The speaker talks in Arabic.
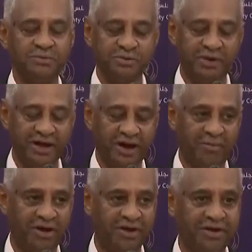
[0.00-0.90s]
بسم الله
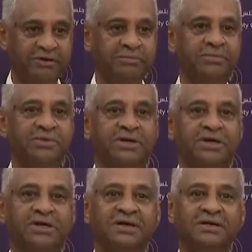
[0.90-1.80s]
الرحمن الرحيم
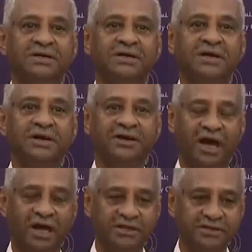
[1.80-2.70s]

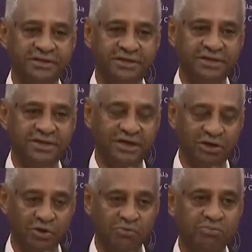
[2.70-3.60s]
انعقد آه، آه،
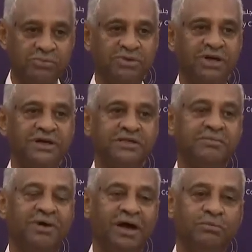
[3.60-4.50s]
اليوم
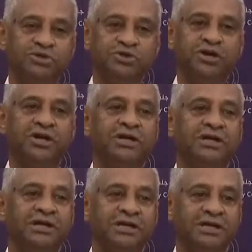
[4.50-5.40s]
الاجتماع المشترك
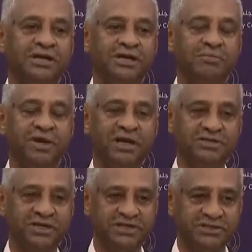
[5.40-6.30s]

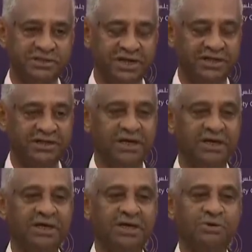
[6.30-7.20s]
لمجلسي السيادة
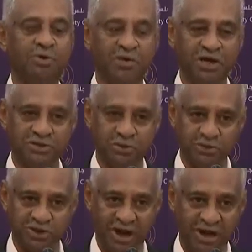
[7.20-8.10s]
ومجلس
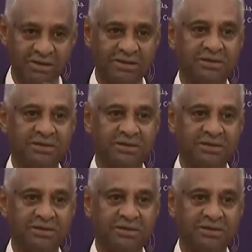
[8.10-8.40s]
الوزراء